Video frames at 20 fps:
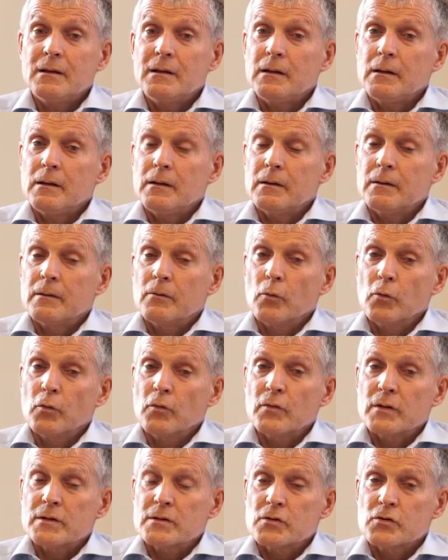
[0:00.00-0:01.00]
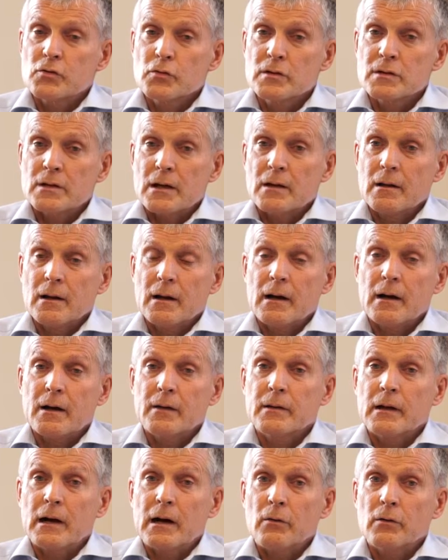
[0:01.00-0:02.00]
die
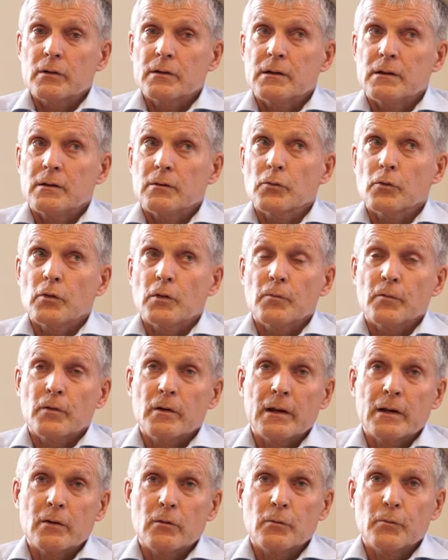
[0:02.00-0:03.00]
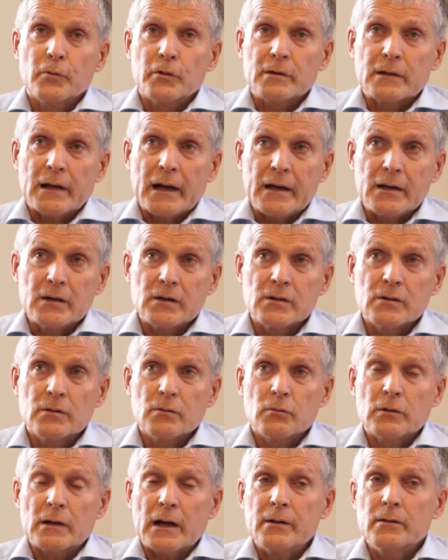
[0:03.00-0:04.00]
Hochwasserschutzanlagen, auch die Rückverlegung von Deichen
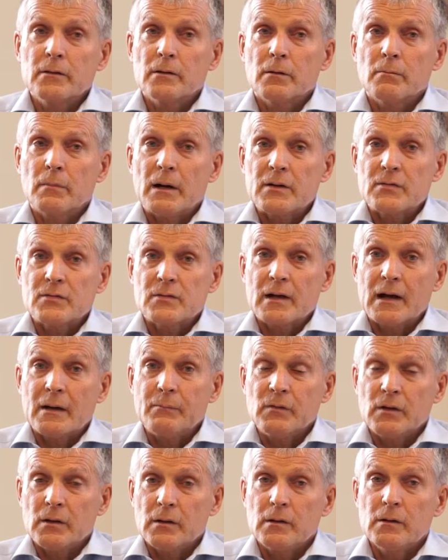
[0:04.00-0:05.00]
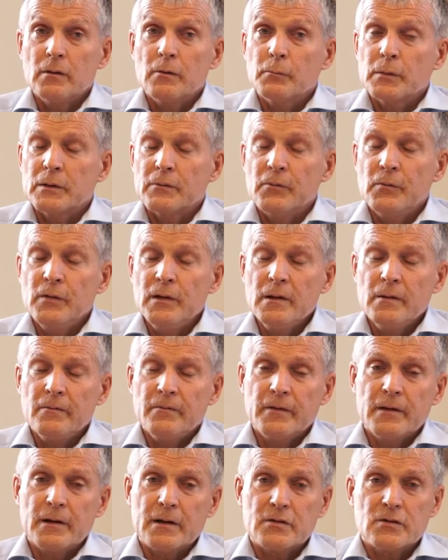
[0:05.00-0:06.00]
und andere Maßnahmen, die hier mit viel
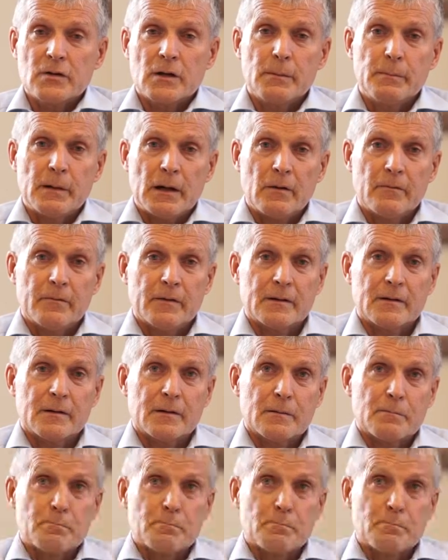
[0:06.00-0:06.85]
finanziellem Aufwand